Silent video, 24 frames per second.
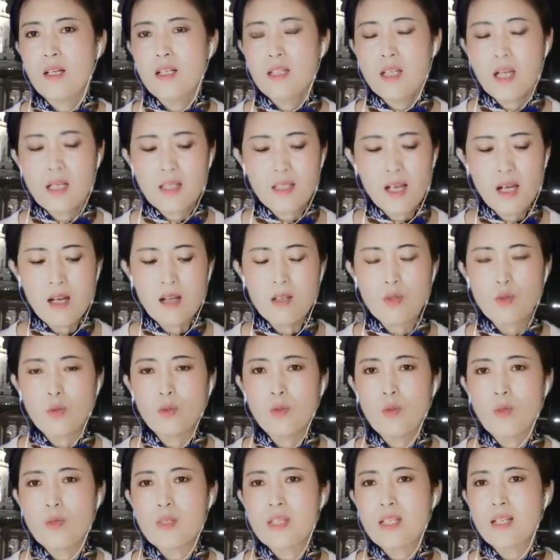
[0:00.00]
这三个
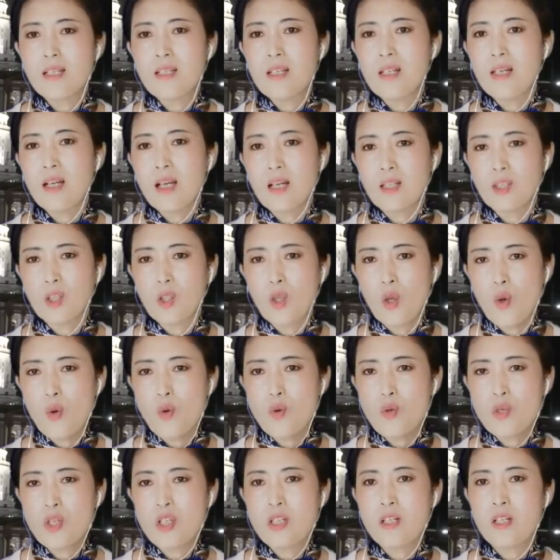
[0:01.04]
总统行政令
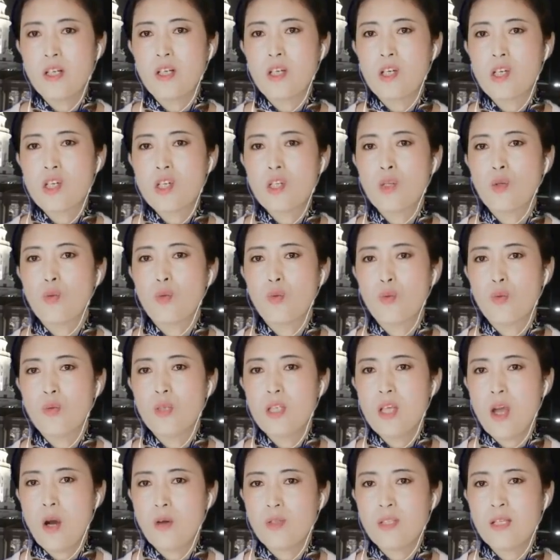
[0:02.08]
都是试
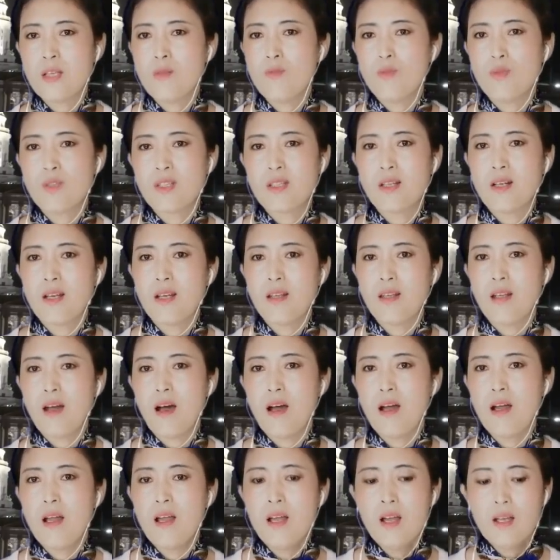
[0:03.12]
图要进穆斯林
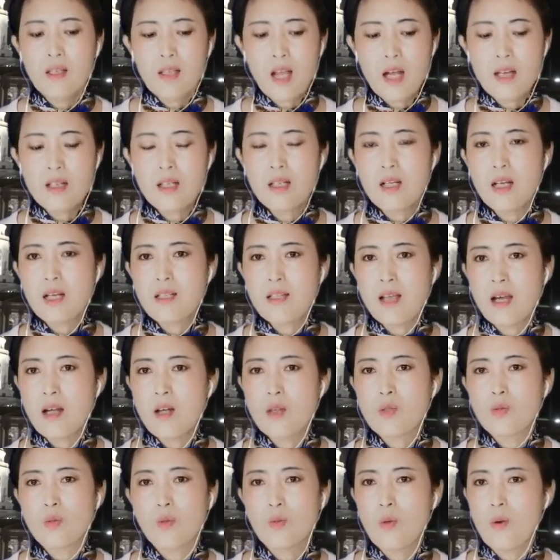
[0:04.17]
的，但是这三
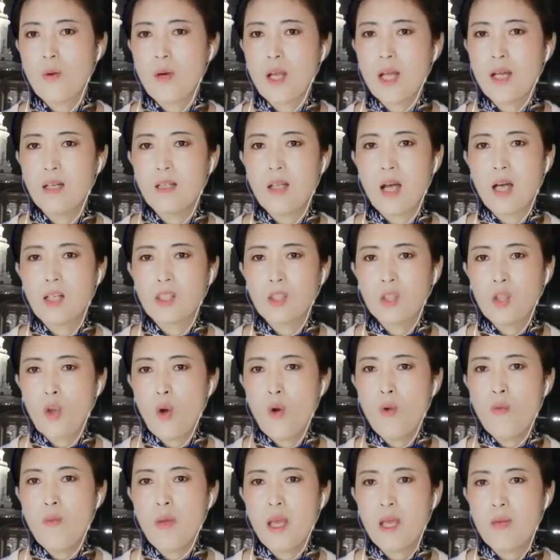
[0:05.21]
个总统令呢
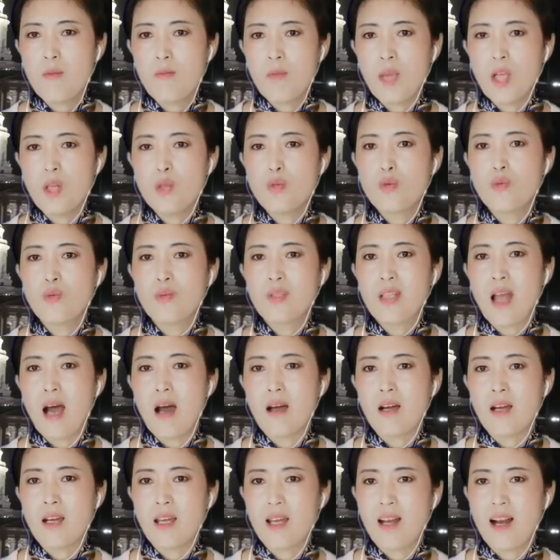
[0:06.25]
都被民主
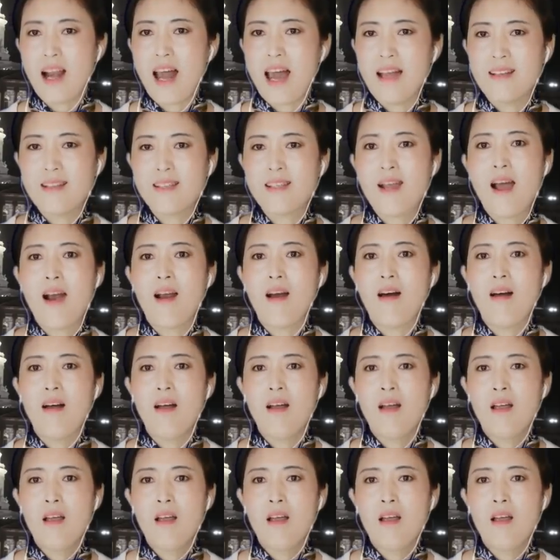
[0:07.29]
党给拦下了。